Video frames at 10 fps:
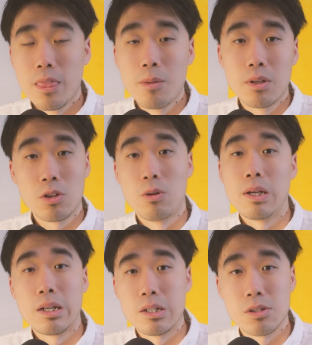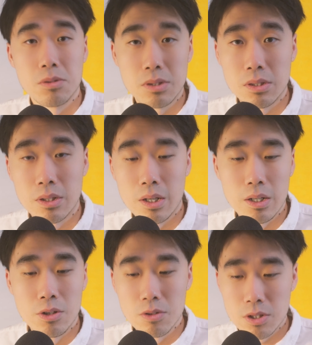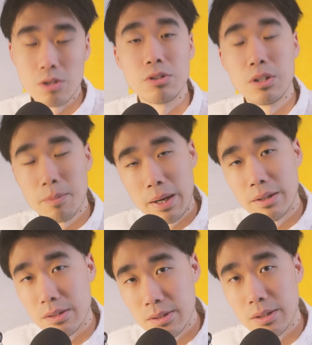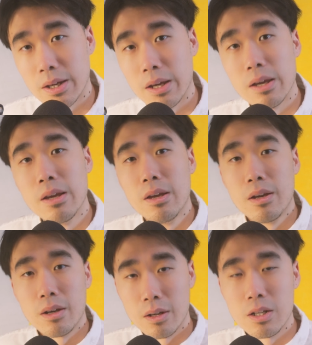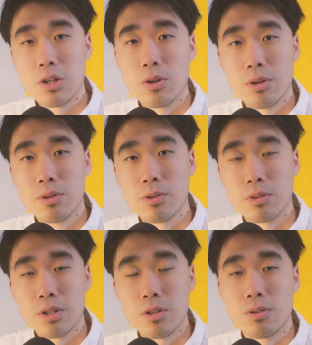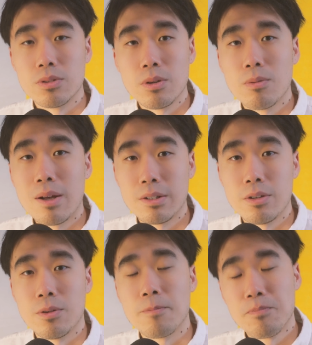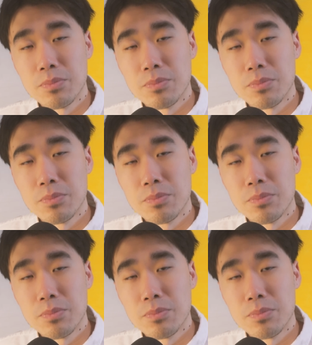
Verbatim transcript: 那么，同样你是用 4K，你用手机拍的 4K 和你用这种 l e One 这种